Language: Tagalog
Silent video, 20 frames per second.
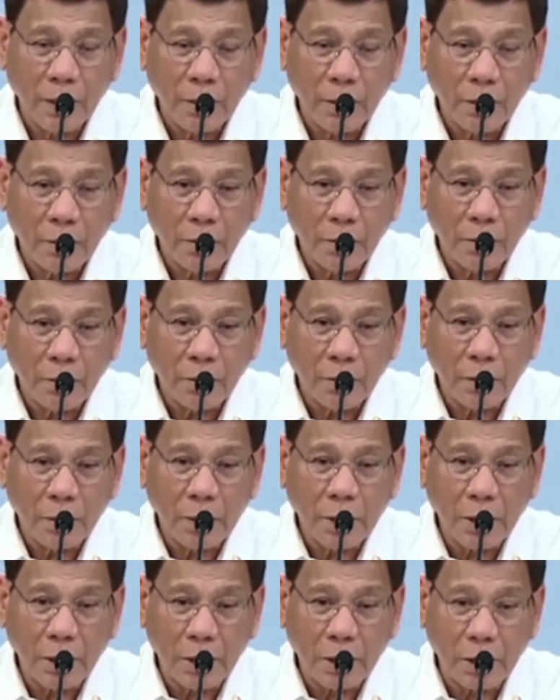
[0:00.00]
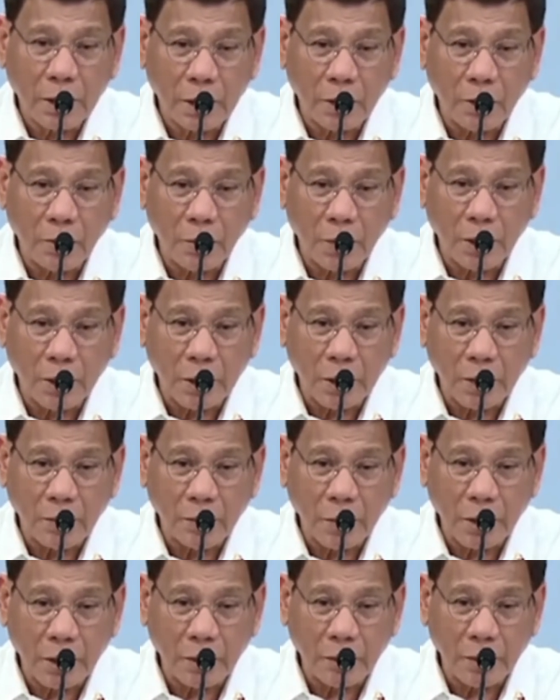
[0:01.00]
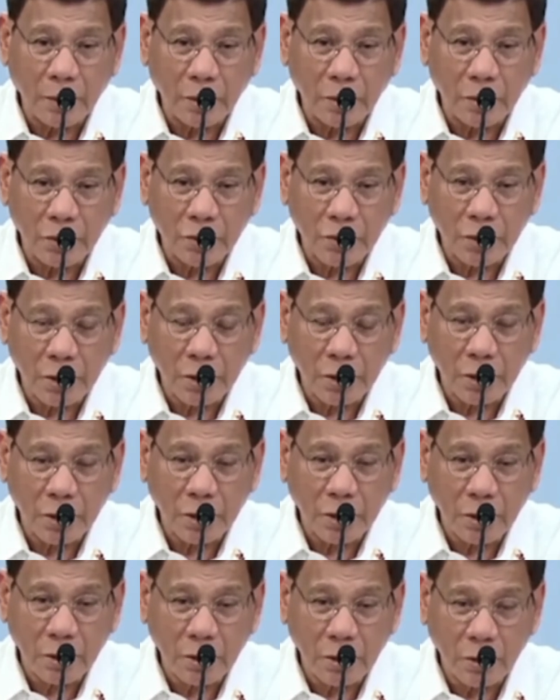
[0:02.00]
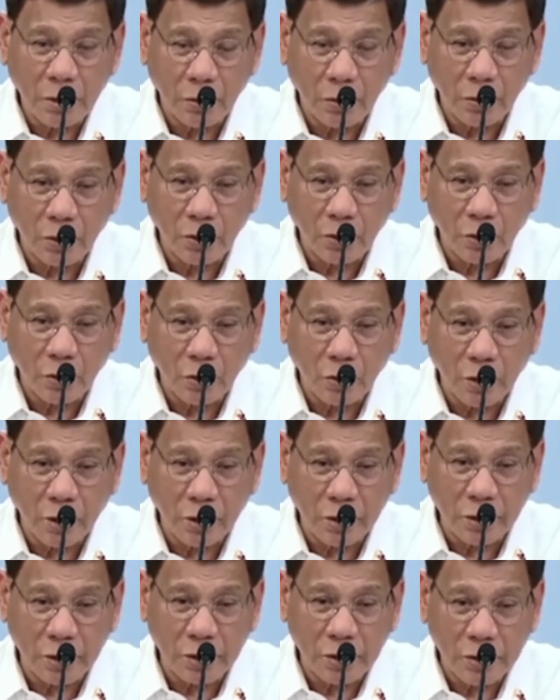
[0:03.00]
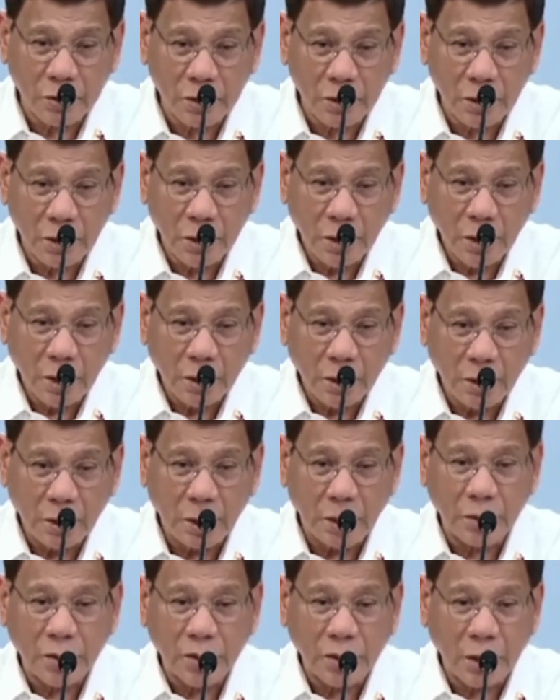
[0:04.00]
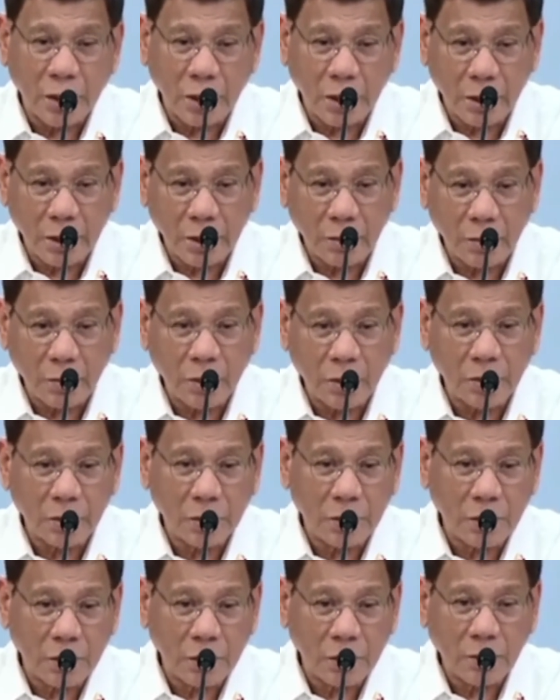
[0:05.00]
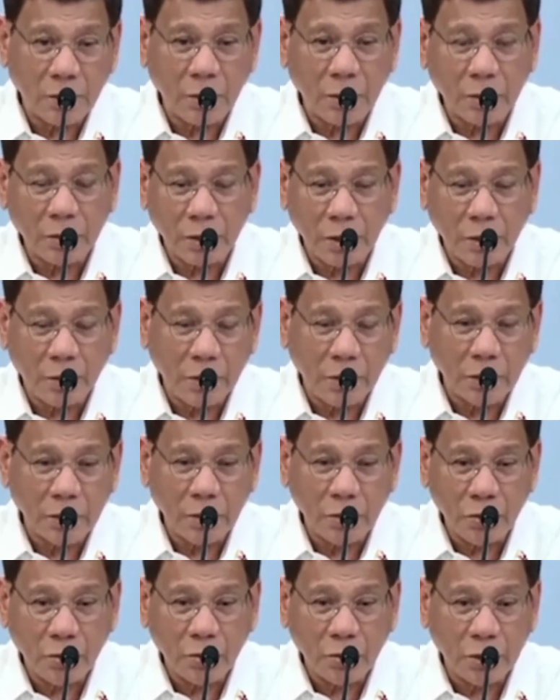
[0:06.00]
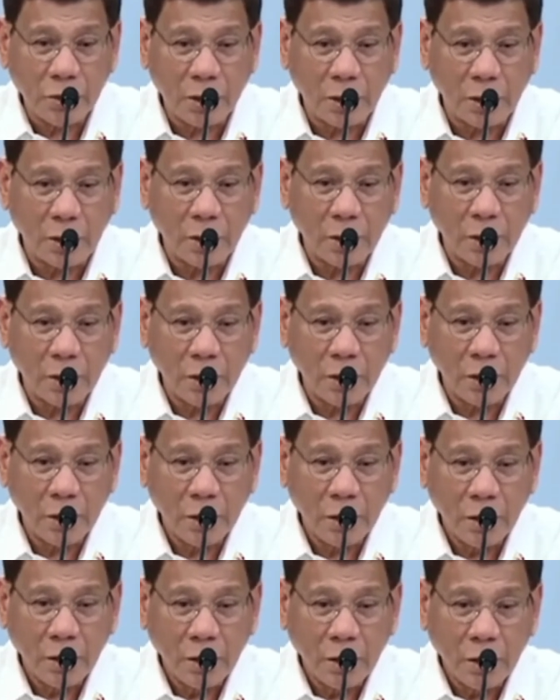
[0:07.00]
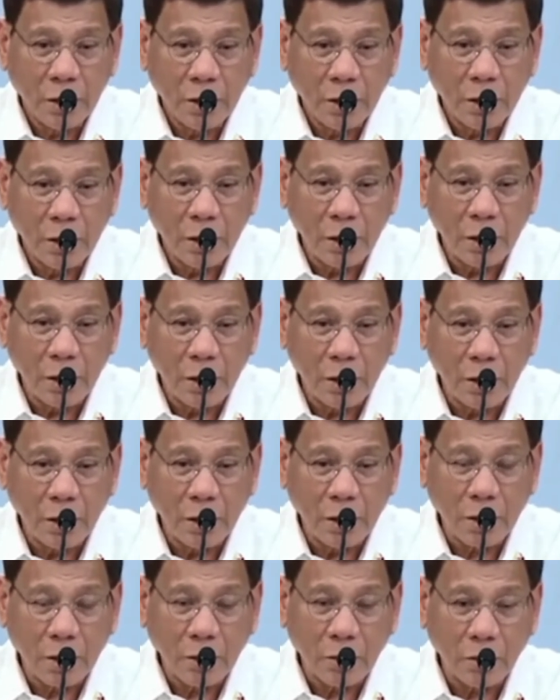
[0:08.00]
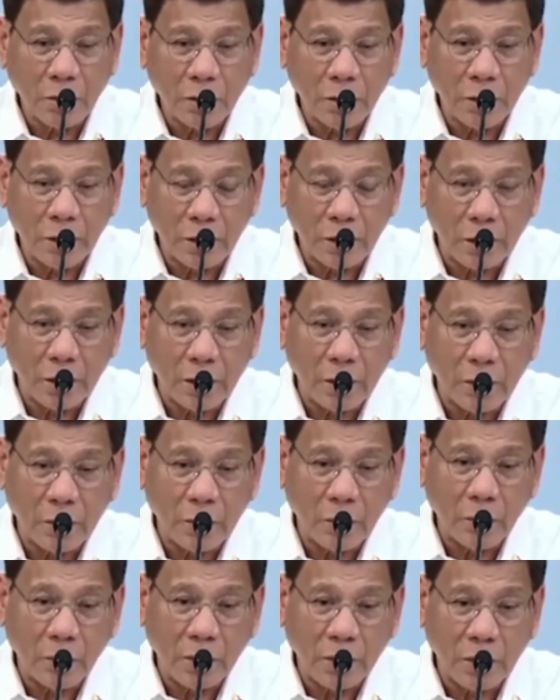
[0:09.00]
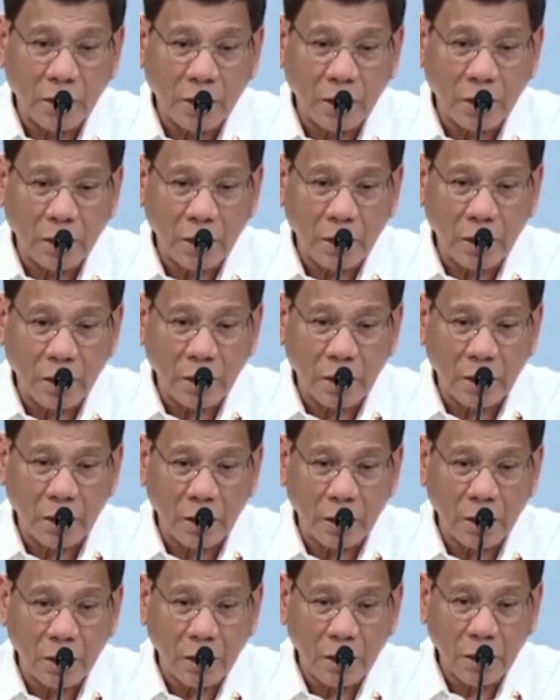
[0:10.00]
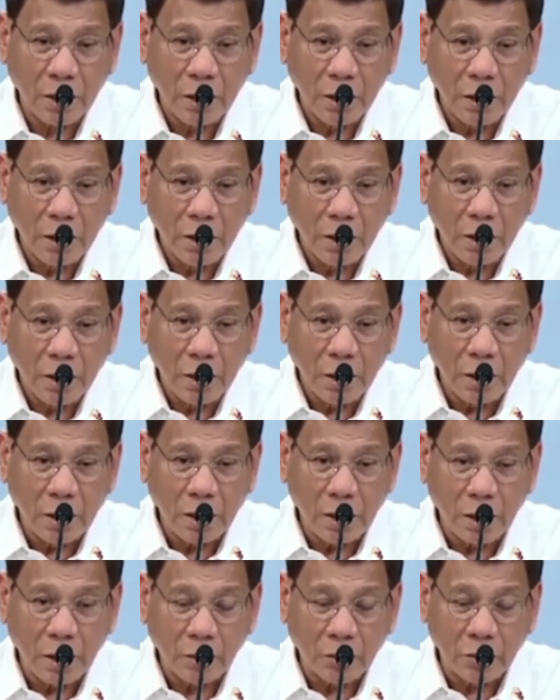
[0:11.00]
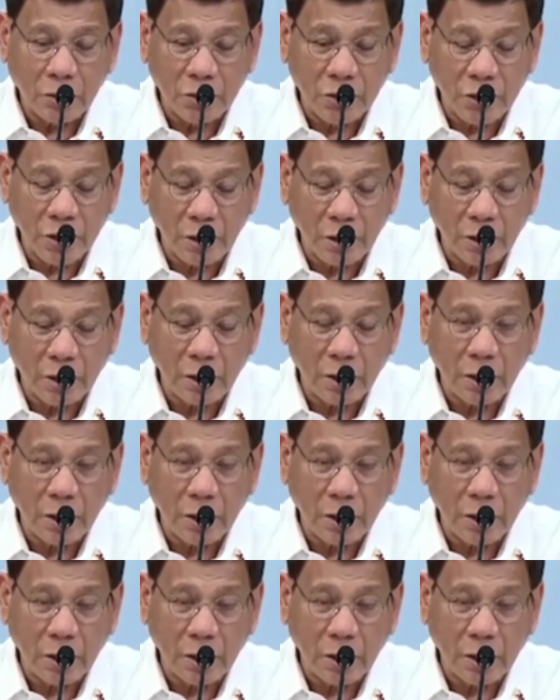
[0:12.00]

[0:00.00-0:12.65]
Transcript: Baka ikaw may alam ka because uh, you were talking just nonchalant about uh, about about the whole thing. Uh, kung hindi, namumulite ka ka lang. And I would say na